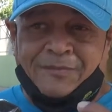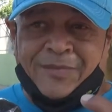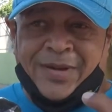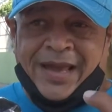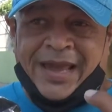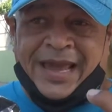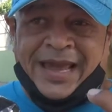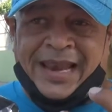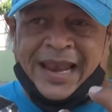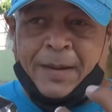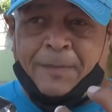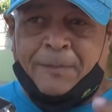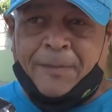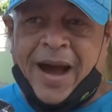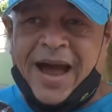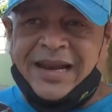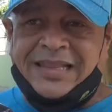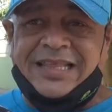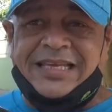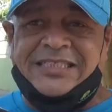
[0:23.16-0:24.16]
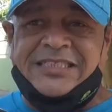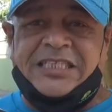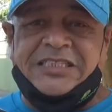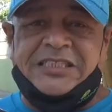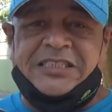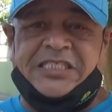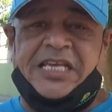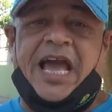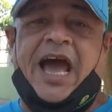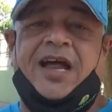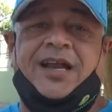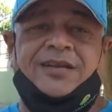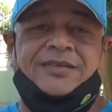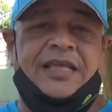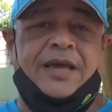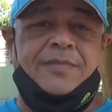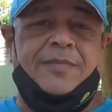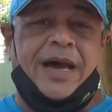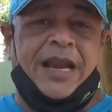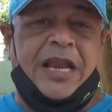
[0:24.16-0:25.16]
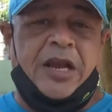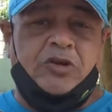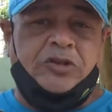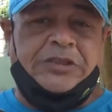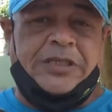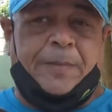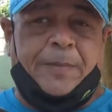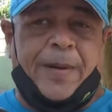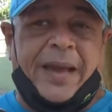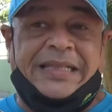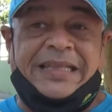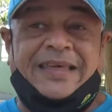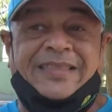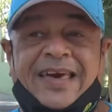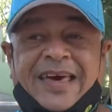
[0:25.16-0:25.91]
eh, la parte esencial de Marino Zapete,